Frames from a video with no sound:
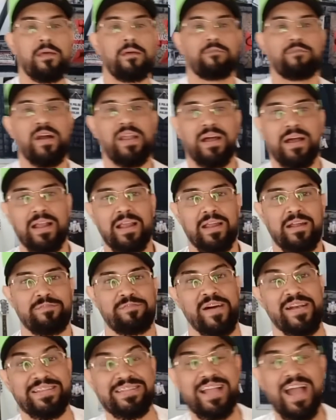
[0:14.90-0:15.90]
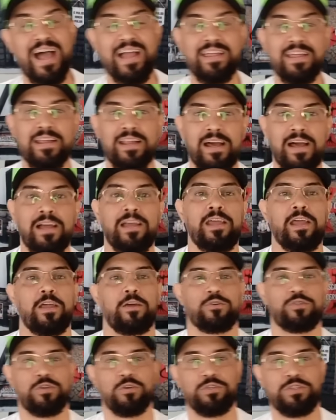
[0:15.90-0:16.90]
Fala galera Vascaína,
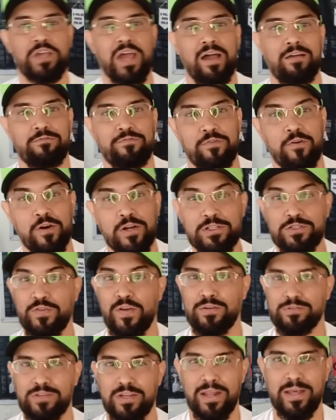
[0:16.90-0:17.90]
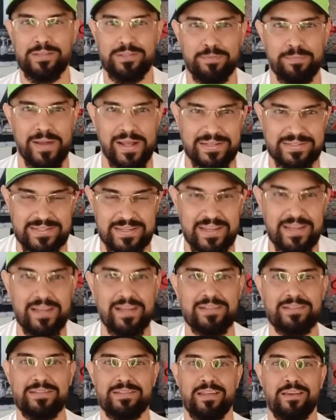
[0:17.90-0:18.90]
eu sou o Thiago Fontes, falo direto de Brasília,
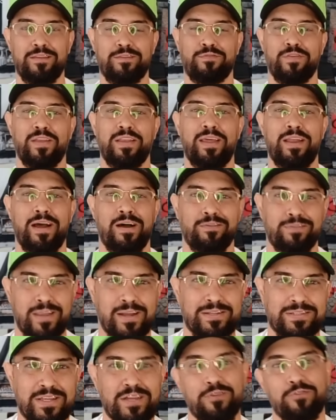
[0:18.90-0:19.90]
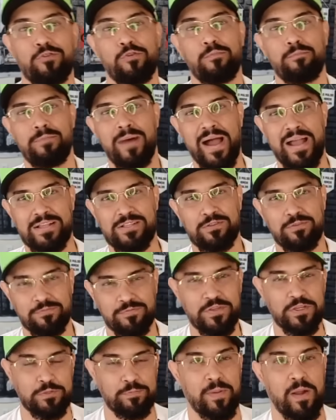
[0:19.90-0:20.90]
Distrito Federal, trazendo mais um
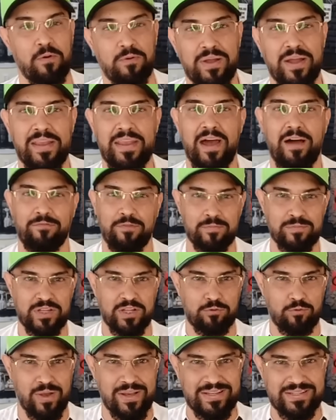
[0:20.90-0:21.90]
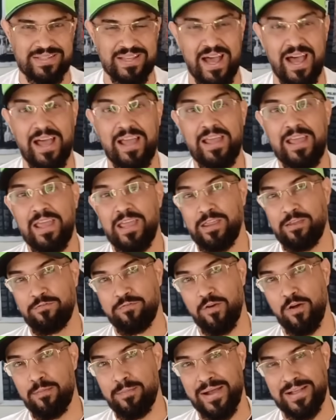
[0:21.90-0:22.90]
vídeo para o canal. Vamos atualizar
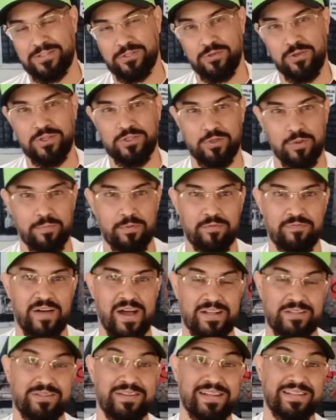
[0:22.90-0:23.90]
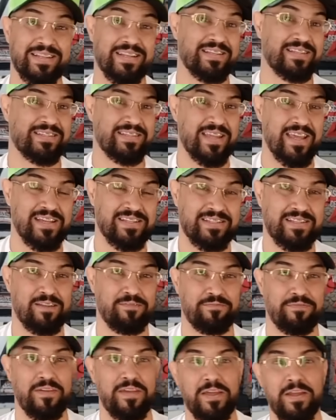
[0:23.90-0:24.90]
informações sobre o Vasco nessa
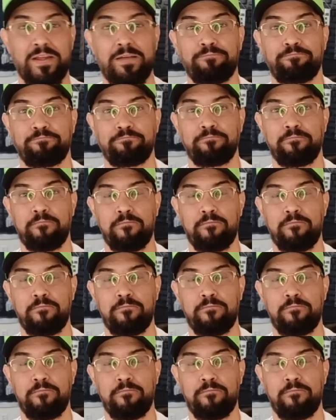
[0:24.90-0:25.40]
sexta-feira.